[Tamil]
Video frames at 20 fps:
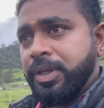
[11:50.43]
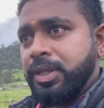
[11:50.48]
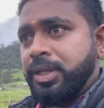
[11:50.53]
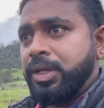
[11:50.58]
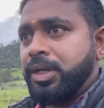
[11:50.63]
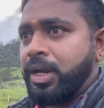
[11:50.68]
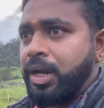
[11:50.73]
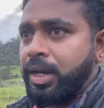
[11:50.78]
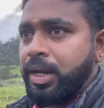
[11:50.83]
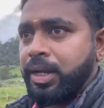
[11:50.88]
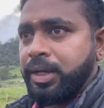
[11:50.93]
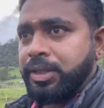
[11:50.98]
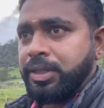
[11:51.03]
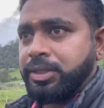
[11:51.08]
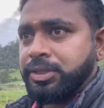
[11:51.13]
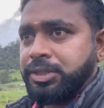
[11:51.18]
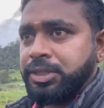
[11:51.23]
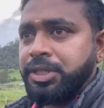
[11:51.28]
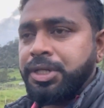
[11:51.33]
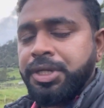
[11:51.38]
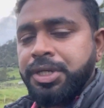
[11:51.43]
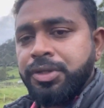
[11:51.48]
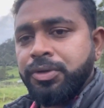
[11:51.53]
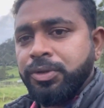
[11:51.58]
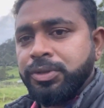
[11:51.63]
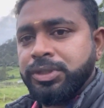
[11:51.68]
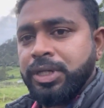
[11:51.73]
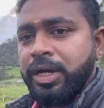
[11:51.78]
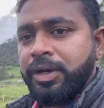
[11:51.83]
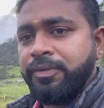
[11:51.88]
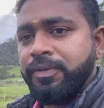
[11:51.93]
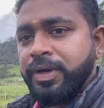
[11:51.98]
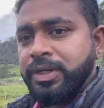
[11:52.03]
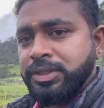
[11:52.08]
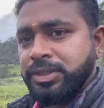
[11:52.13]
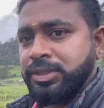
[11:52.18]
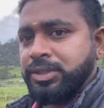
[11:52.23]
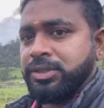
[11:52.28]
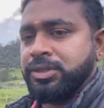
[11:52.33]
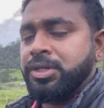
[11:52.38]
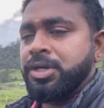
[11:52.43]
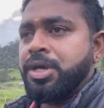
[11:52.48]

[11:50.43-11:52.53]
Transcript: வந்து நல்லா இருந்துச்சு இது கொஞ்சம் அட்வான்ஸ்